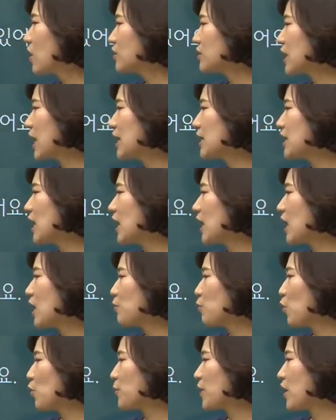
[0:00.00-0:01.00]
살다가
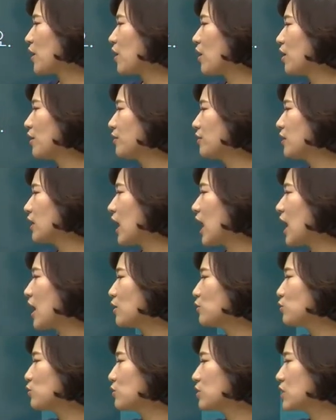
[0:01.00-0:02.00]
보면
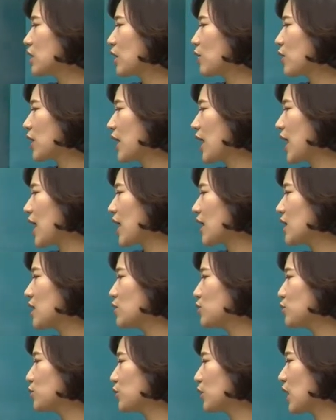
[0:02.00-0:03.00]
한국 생활에
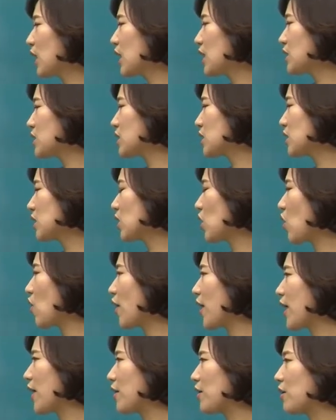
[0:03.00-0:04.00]
익숙해질
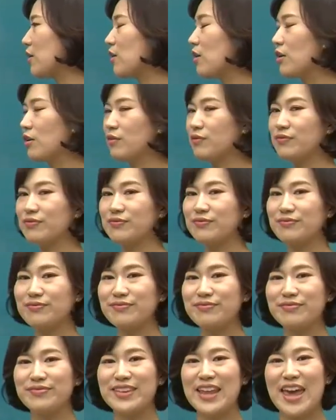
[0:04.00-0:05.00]
거예요.
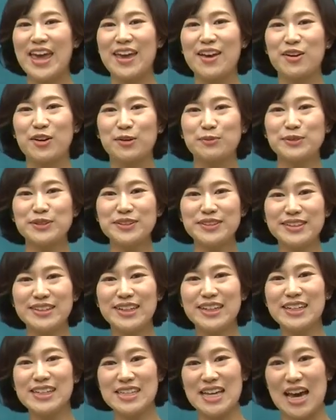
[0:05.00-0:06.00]
네, 여러분
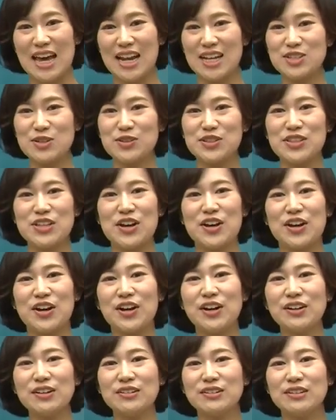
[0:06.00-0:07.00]
잘하셨어요.